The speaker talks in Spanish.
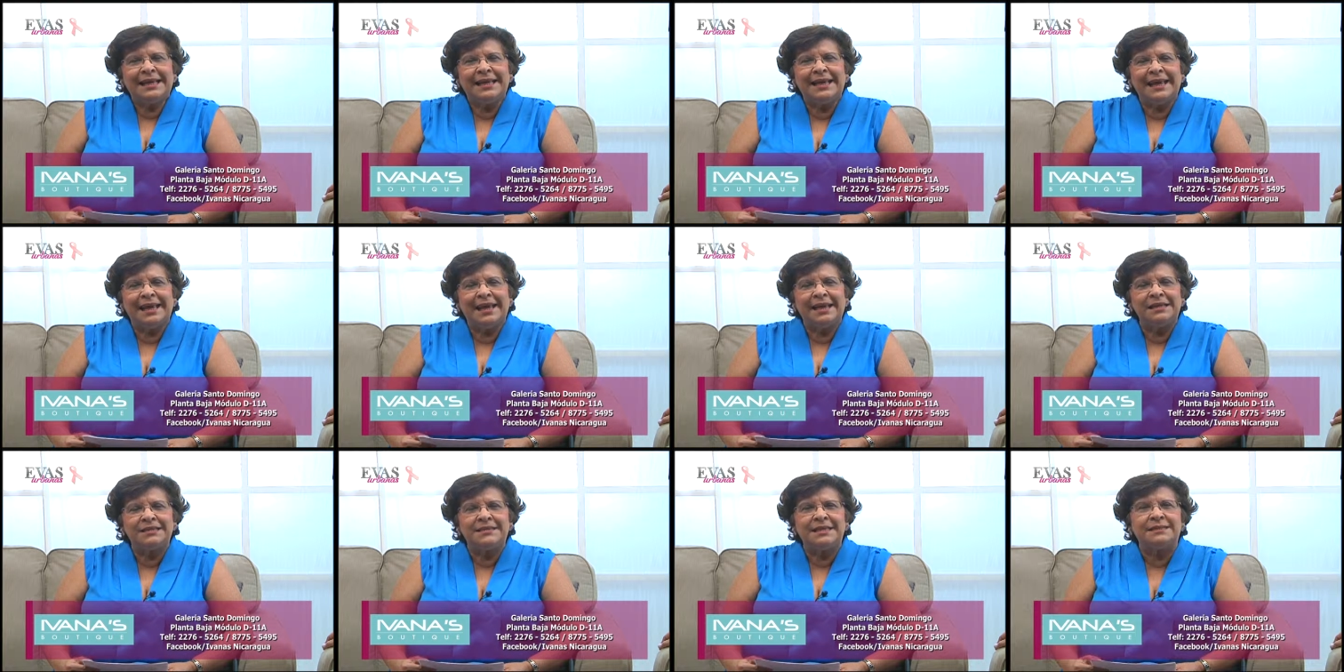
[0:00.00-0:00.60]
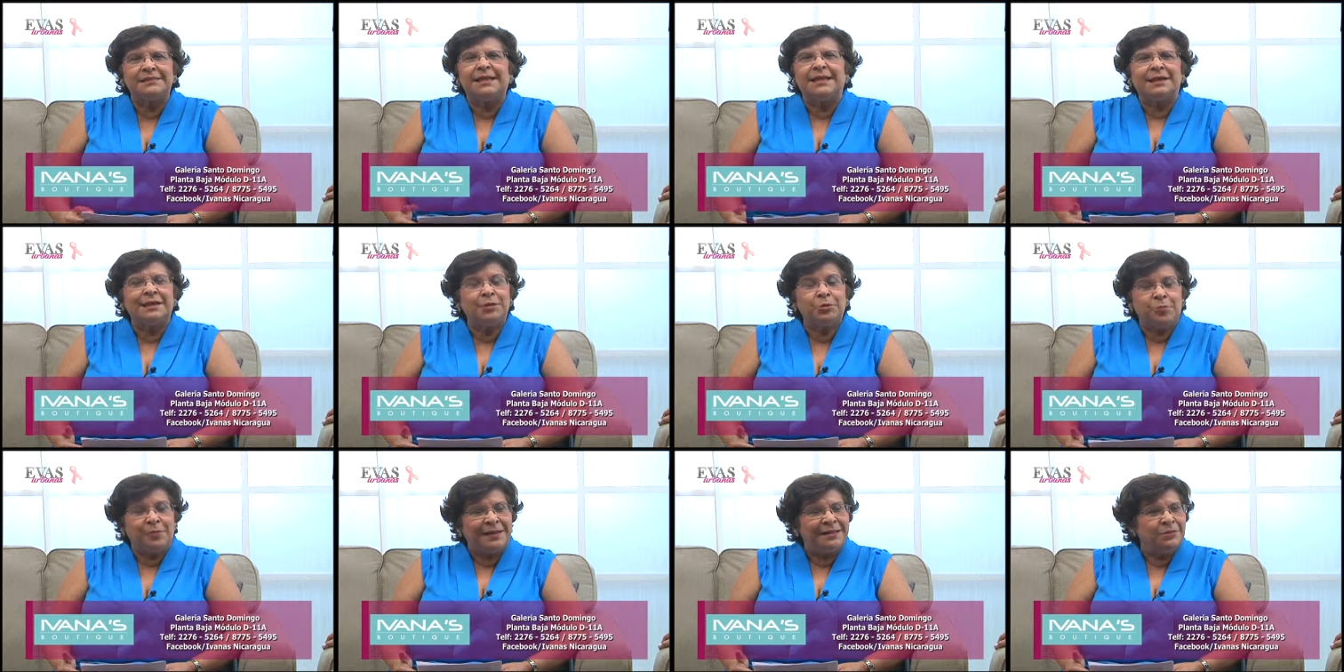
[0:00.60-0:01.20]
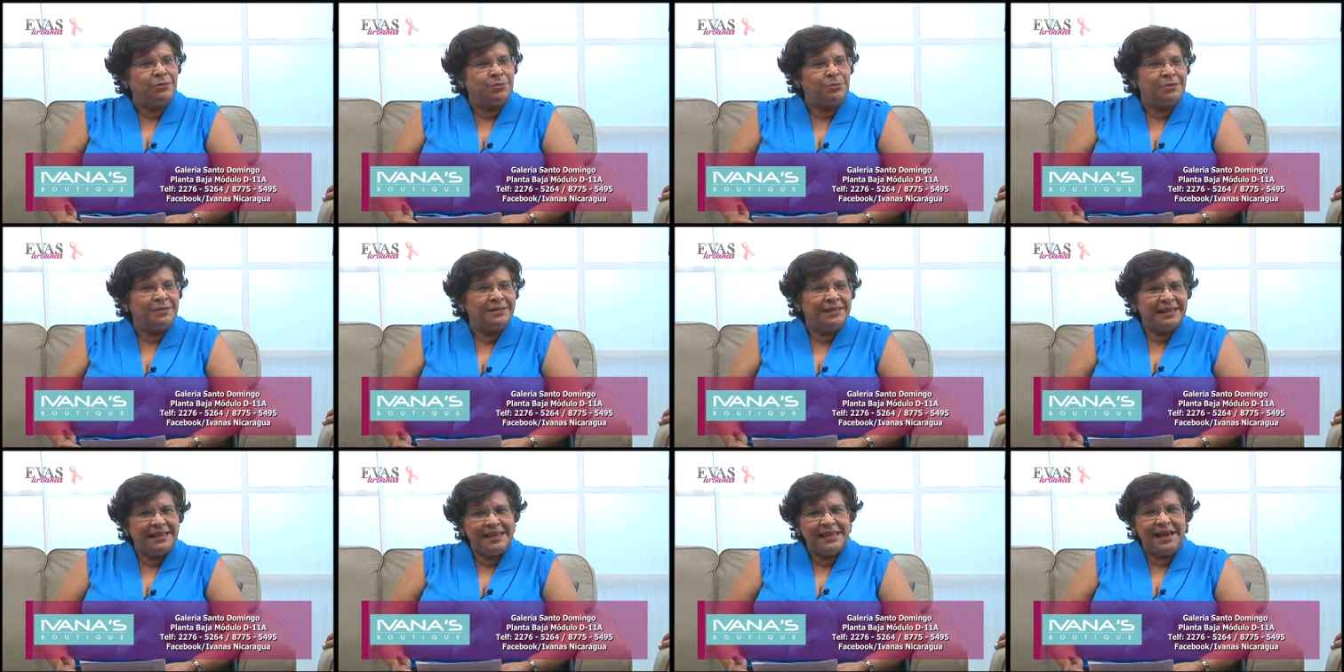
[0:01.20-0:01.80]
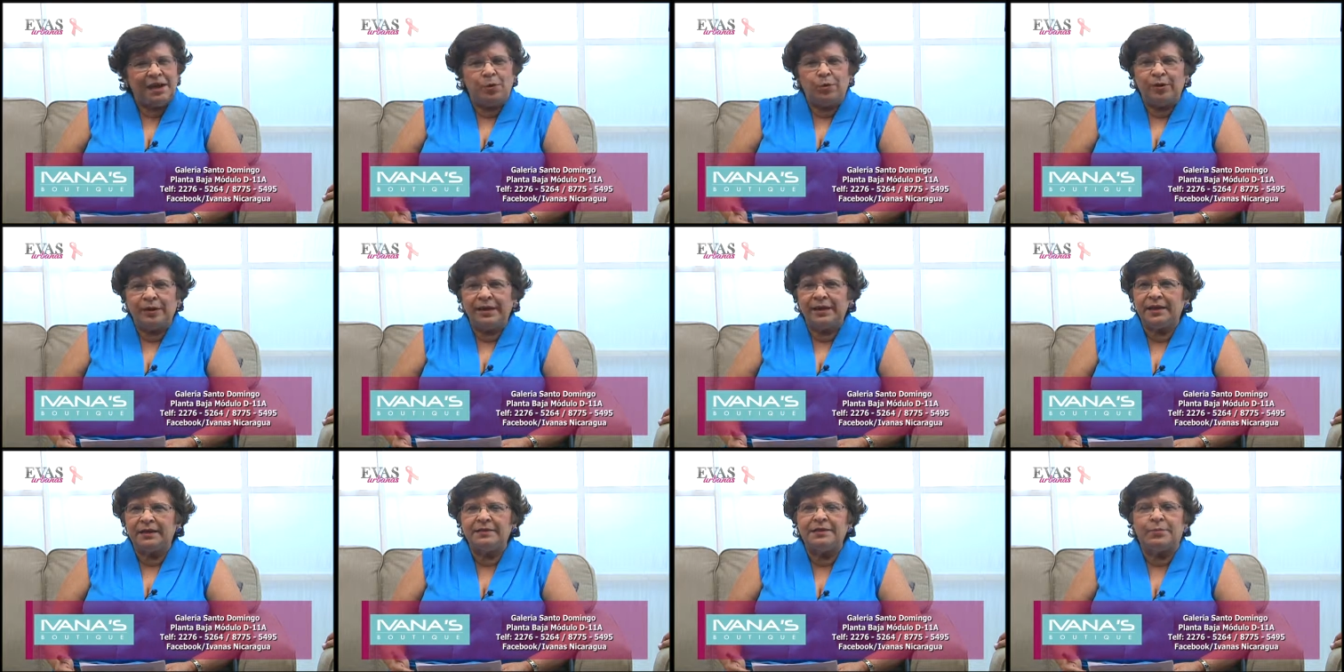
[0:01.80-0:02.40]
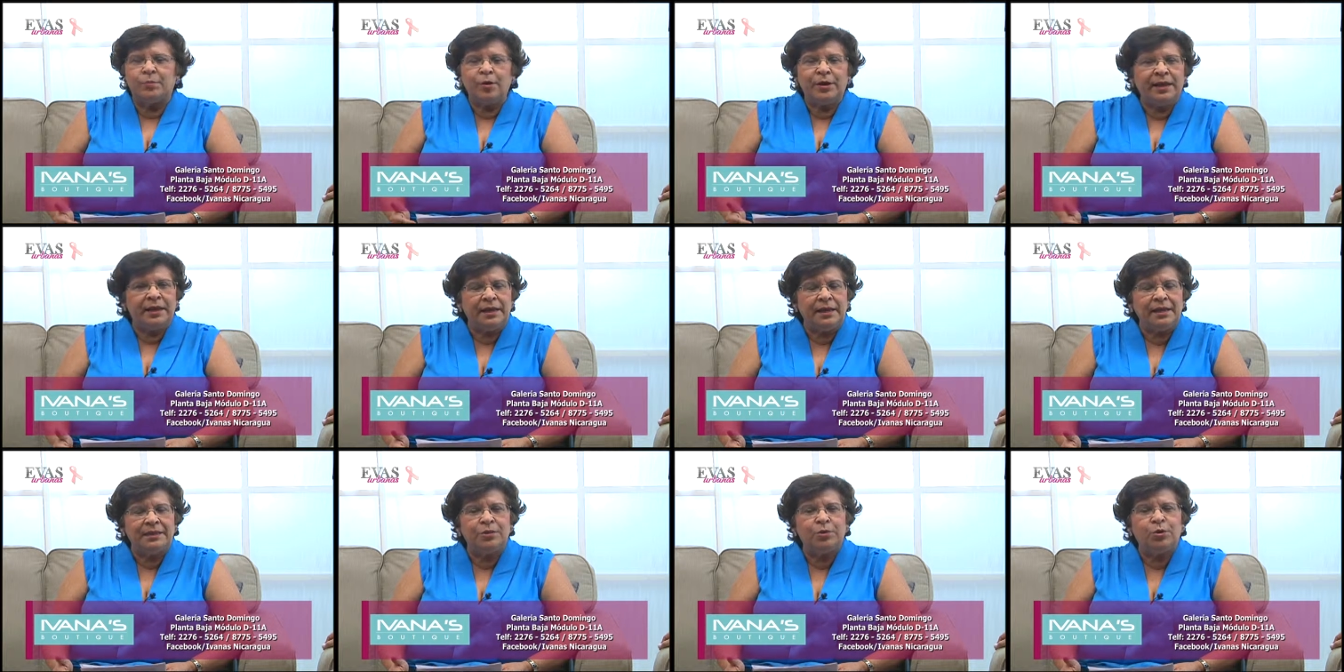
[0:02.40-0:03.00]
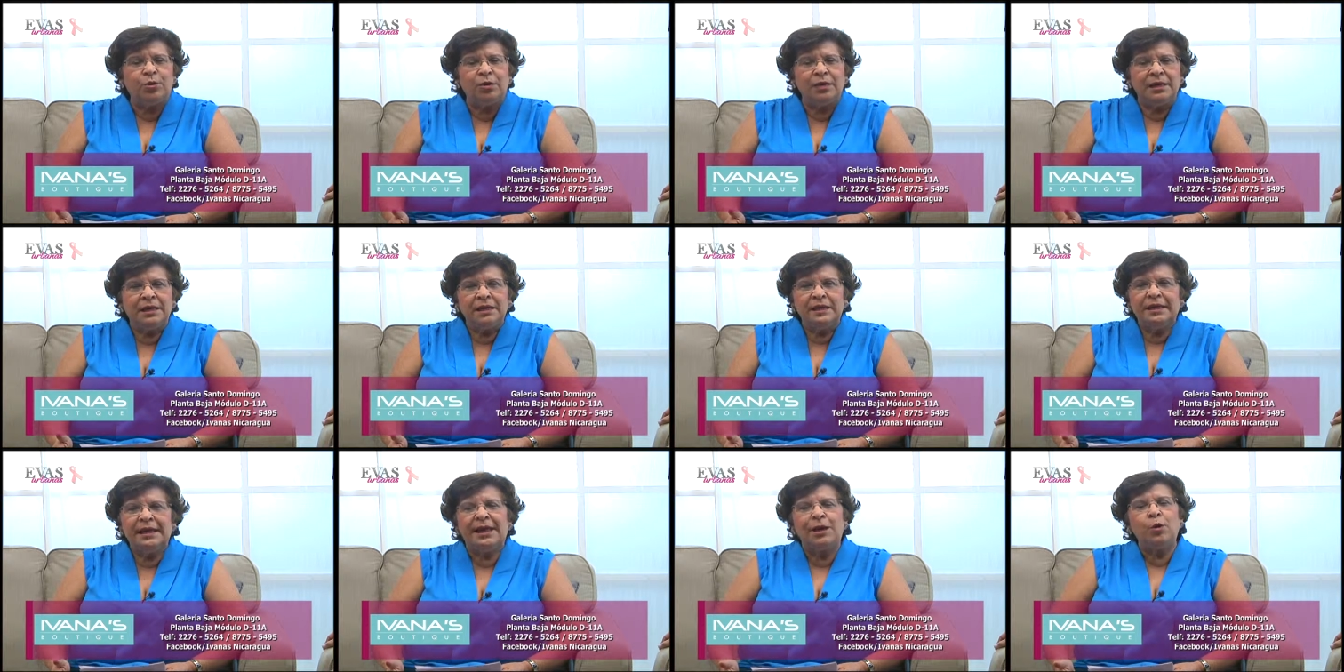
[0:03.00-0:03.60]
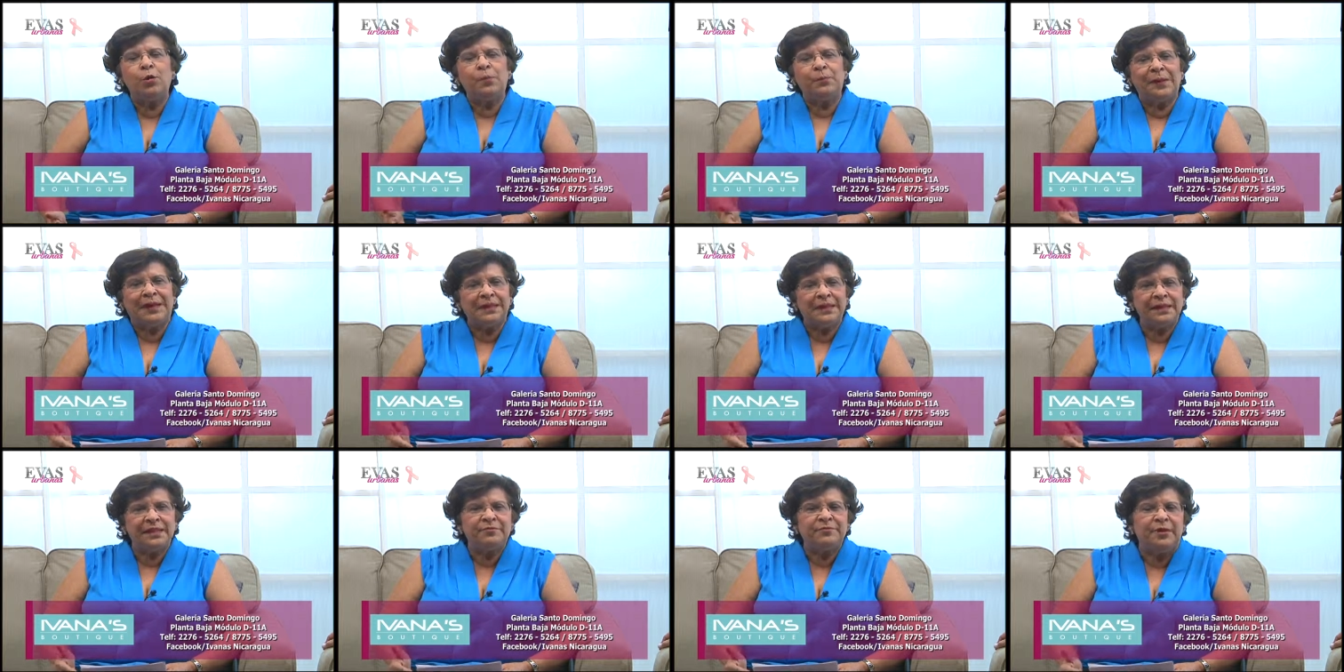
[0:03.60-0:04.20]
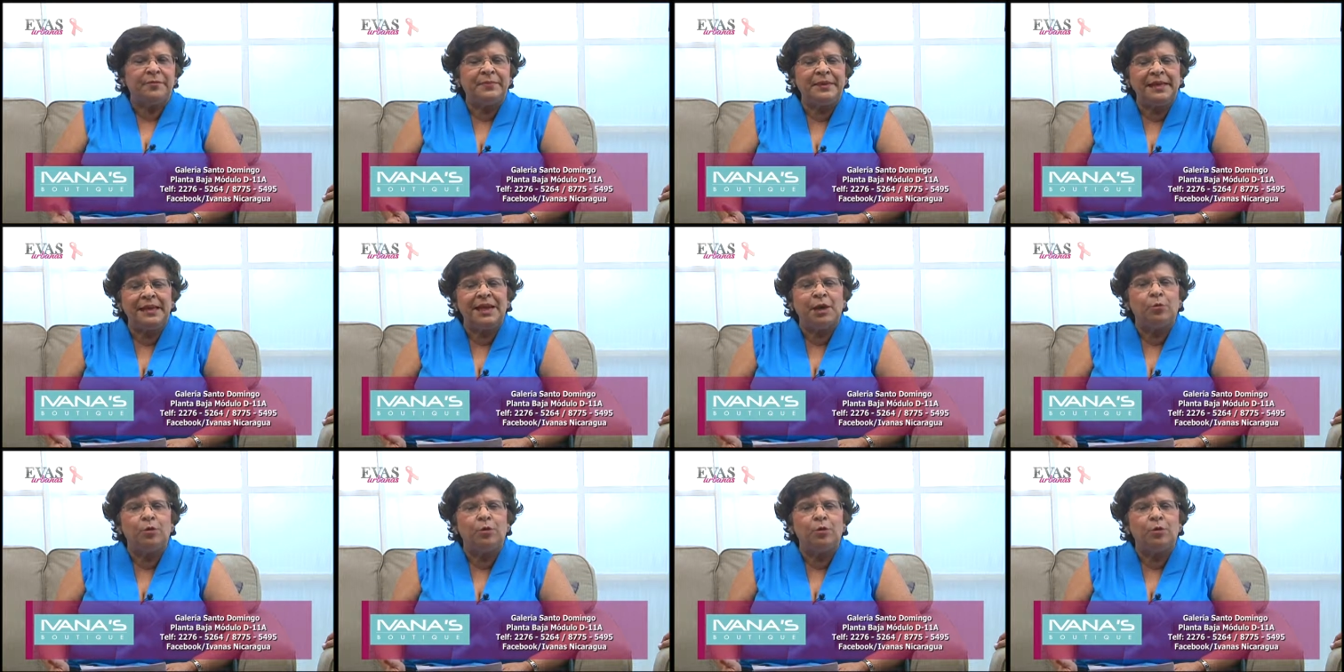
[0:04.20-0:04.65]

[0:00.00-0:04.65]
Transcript: que se está retomando y ahora estamos queriendo que los padres de familia